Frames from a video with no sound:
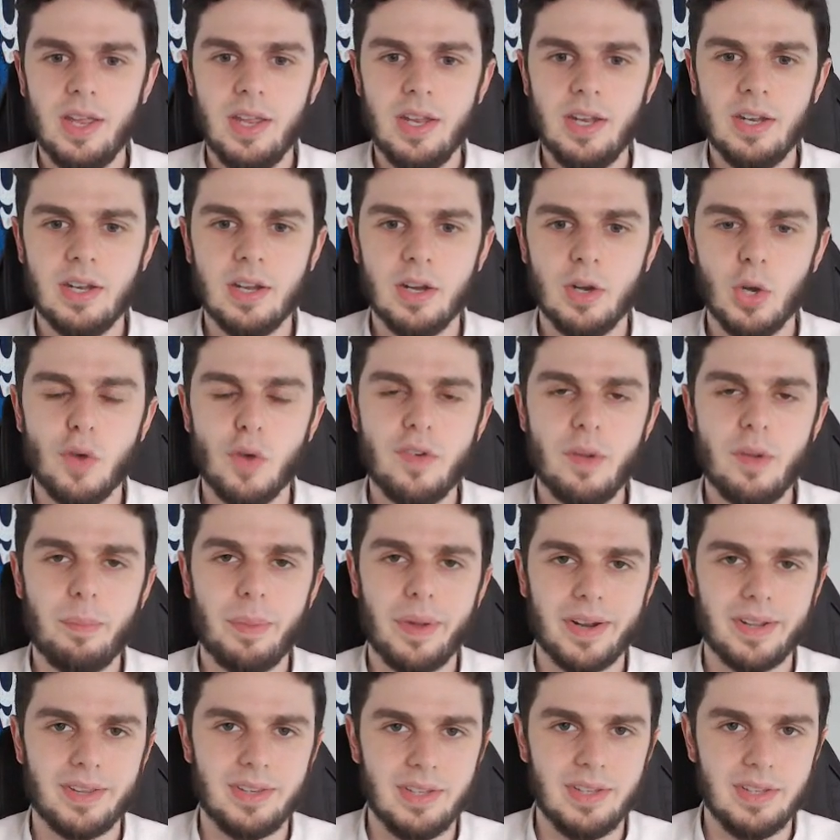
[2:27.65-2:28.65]
in nove
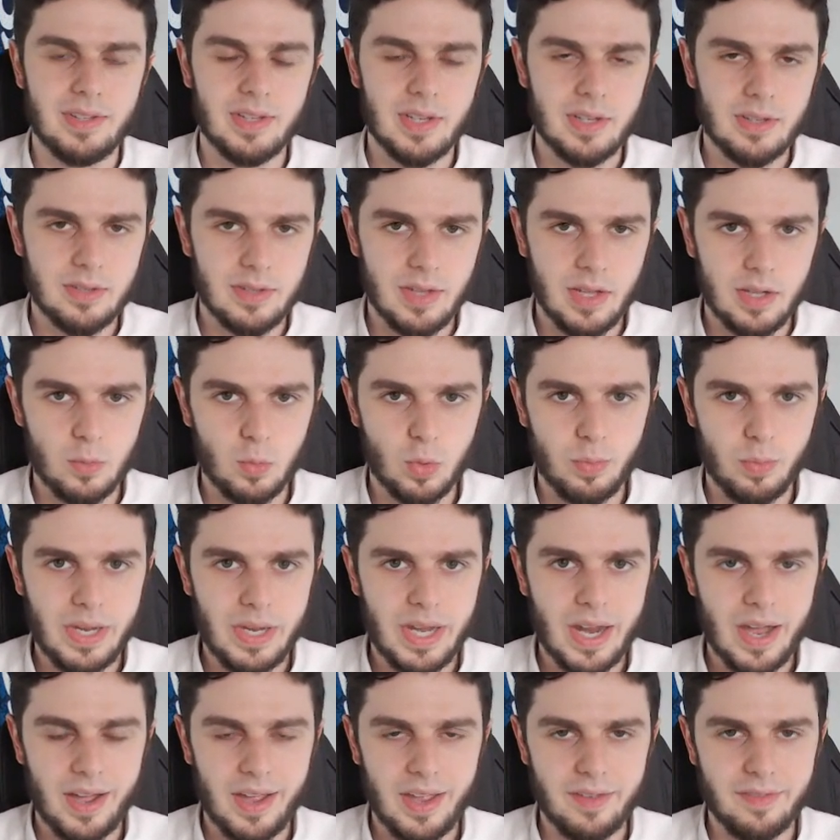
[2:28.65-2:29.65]
partite nel
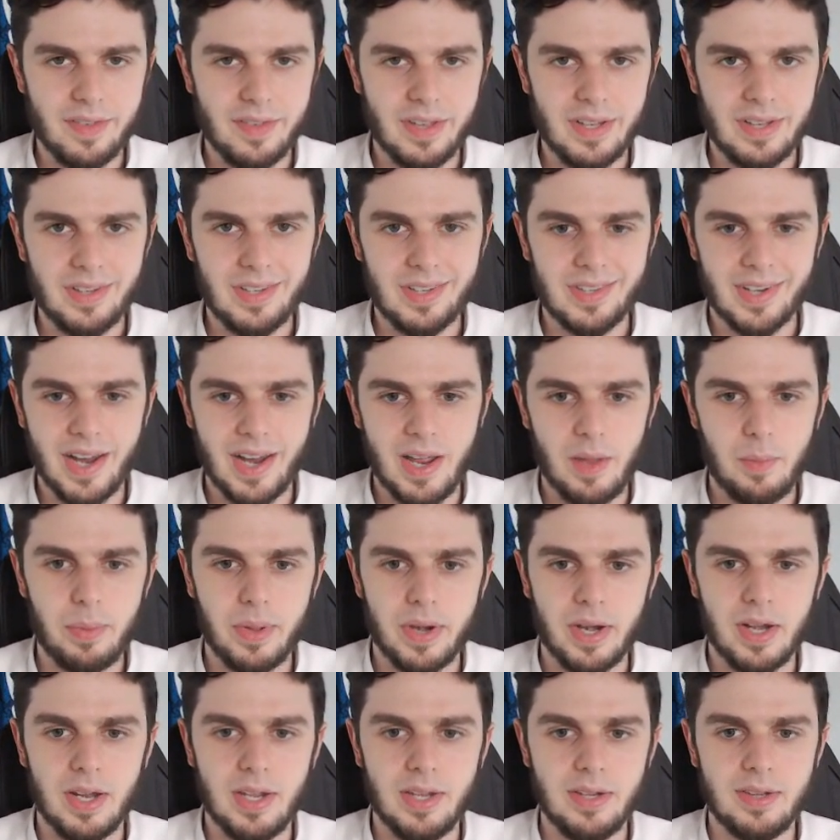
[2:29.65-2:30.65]
2023
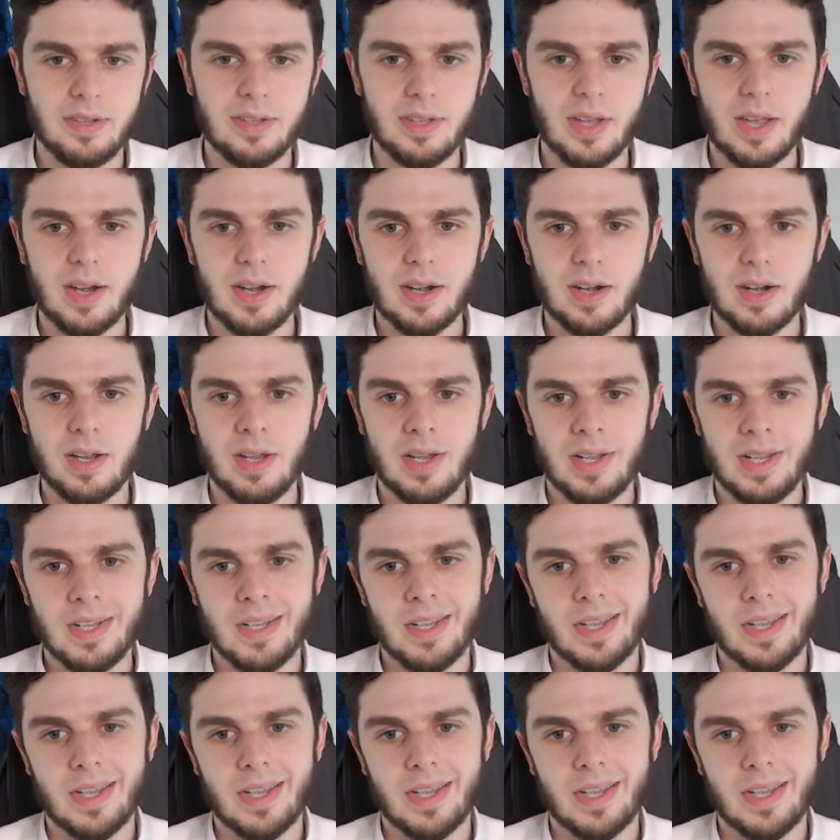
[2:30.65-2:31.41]
per l'Inter